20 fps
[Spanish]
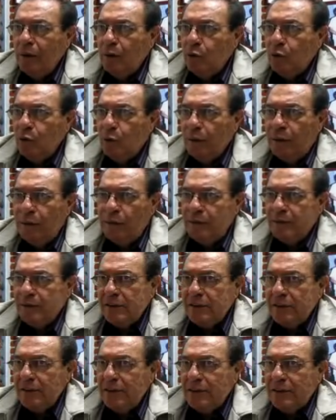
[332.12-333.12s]
yo leí hace
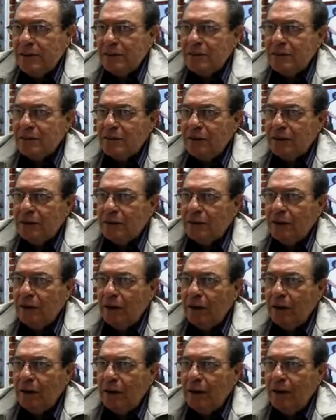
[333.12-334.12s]
días
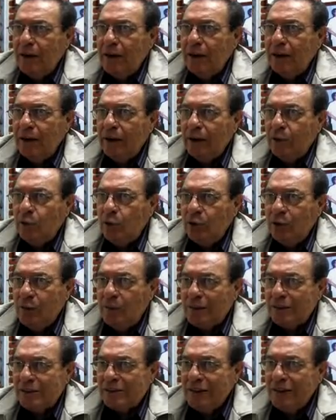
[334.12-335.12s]
eh, en el
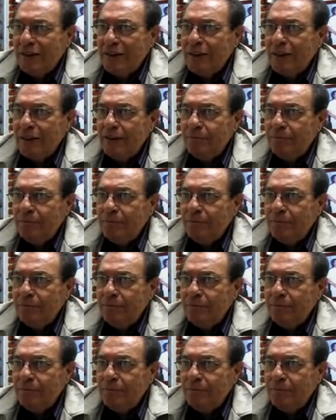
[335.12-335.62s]
Universal